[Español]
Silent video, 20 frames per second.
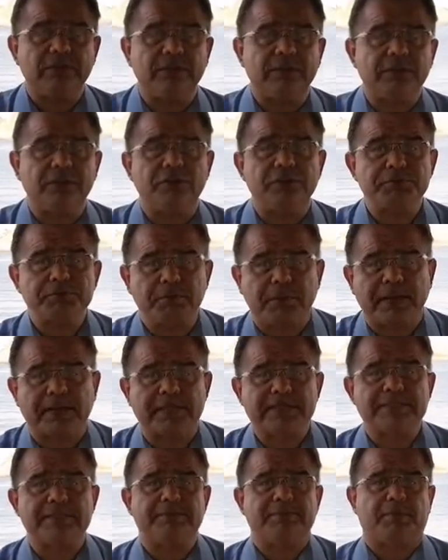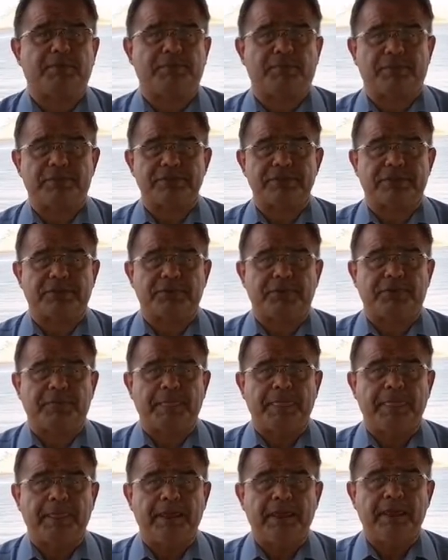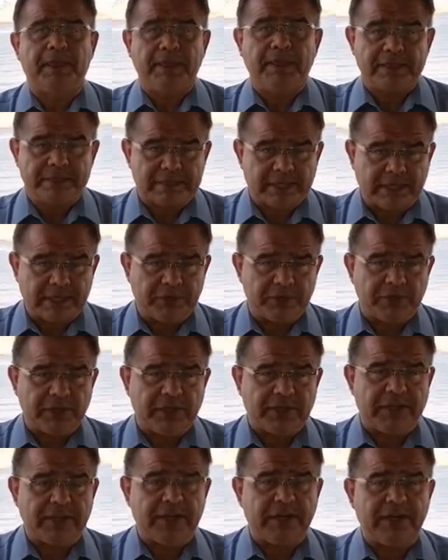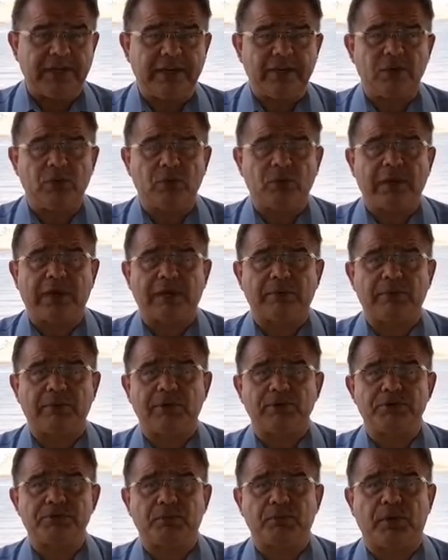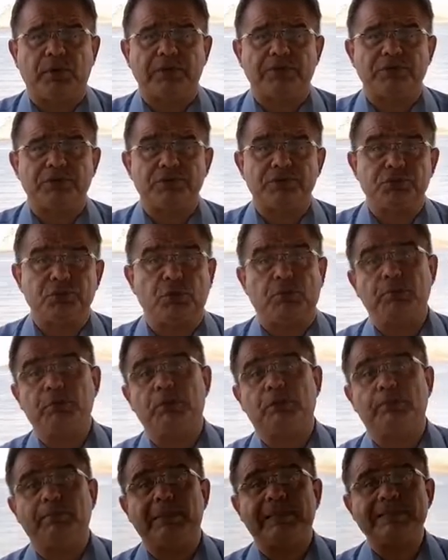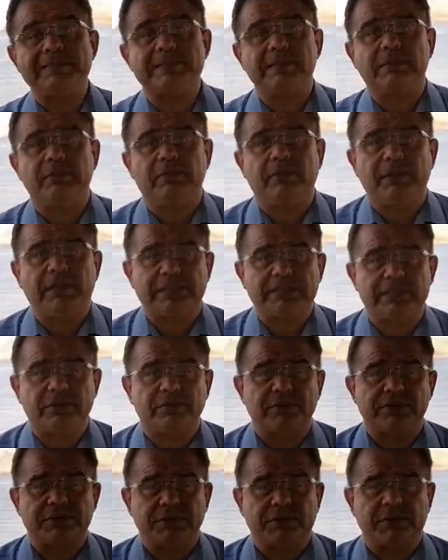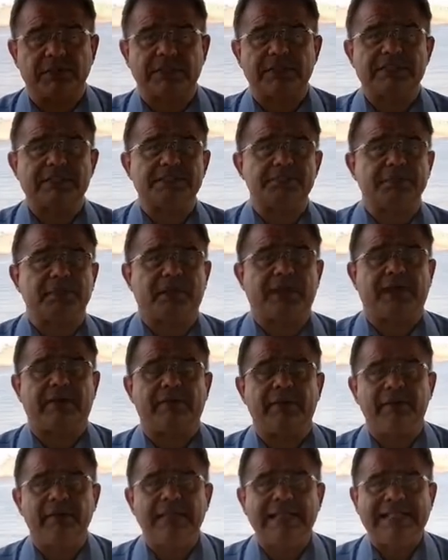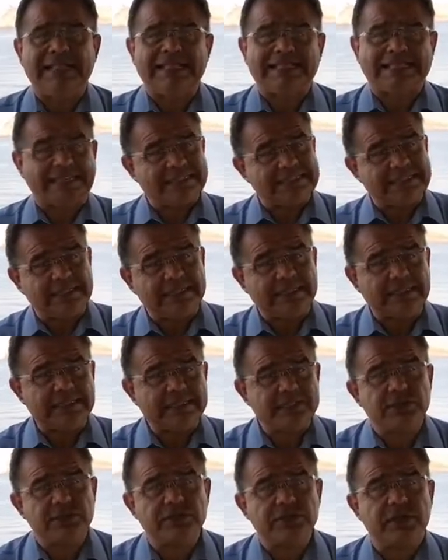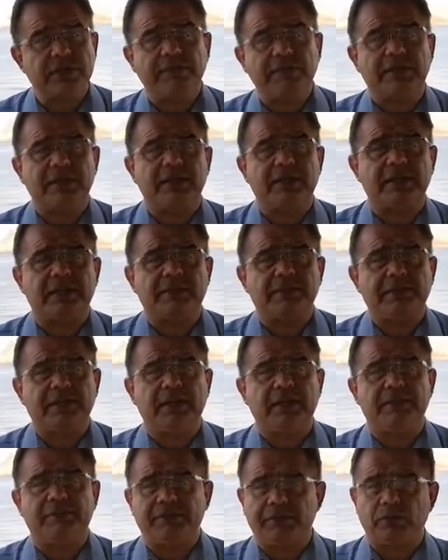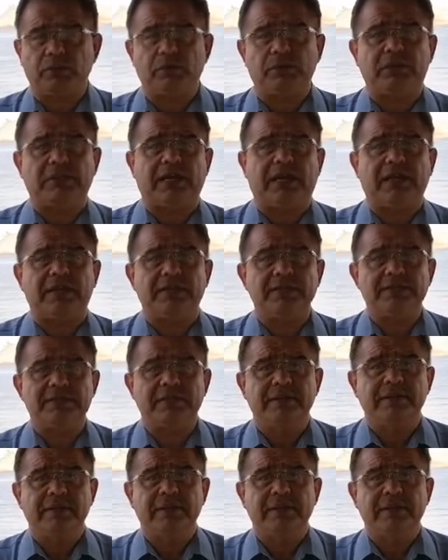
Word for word: de Dios para ese propósito. Salió de aquel lugar, Buenos Puertos, no muy convencido de la situación que les esperaba. Desde inicio sabrían que habría dificultades.